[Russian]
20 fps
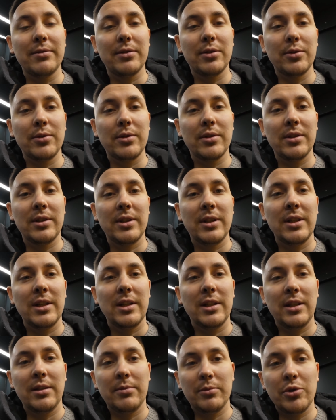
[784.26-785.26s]
авто,
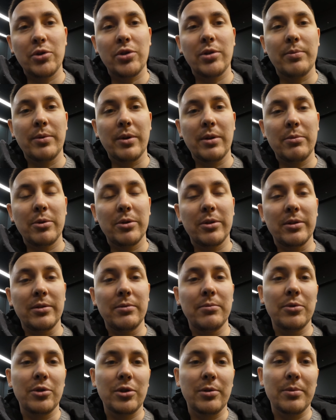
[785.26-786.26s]
немножко поработал,
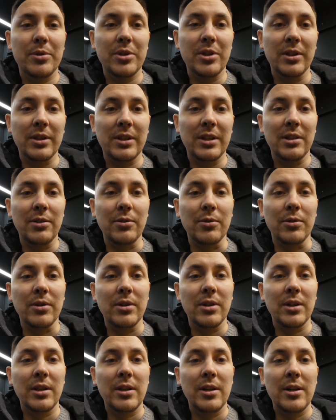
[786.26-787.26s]
немножко почитал книгу.
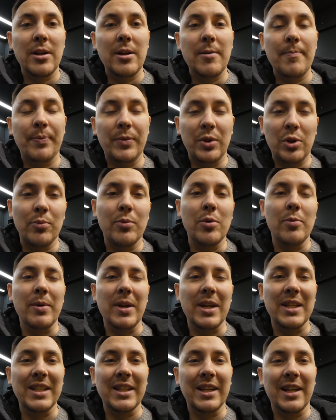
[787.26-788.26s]
Думаю,
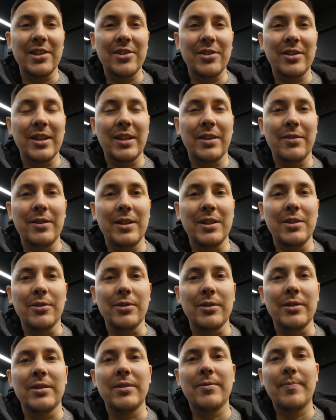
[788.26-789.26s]
пора заканчивать это видео.
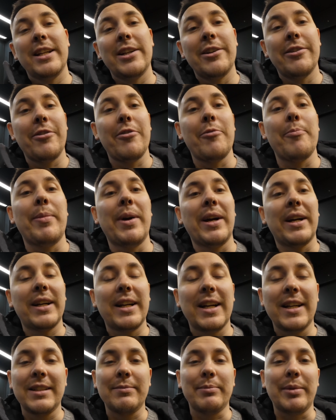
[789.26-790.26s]
Говорю вам
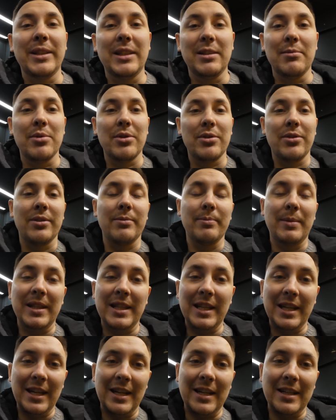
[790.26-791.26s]
пока, спасибо, что
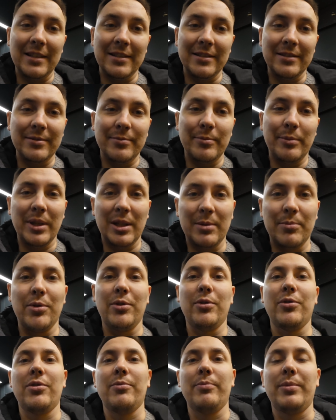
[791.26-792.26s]
смотрели. Мне
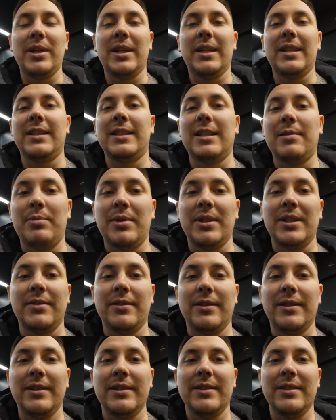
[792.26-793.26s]
было очень приятно
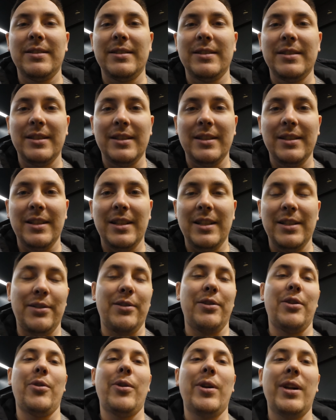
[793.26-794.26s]
записывать
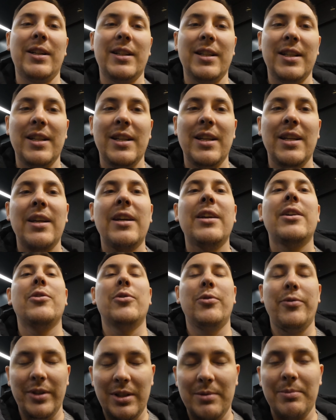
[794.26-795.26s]
этот ролик.
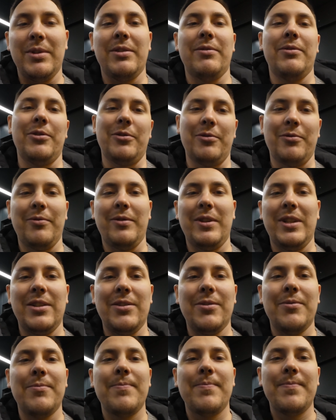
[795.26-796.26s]
Увидимся в новом
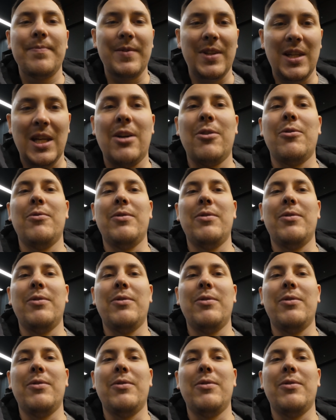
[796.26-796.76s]
видео, я